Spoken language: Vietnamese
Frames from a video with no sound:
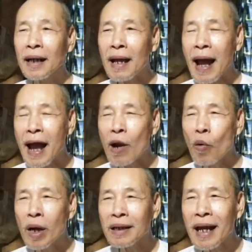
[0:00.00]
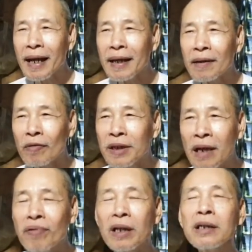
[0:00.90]
cái hạng ngũ nghịch này
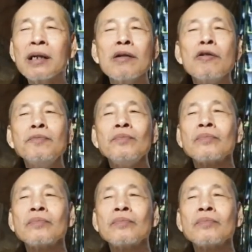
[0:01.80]
vẫn phần rước luôn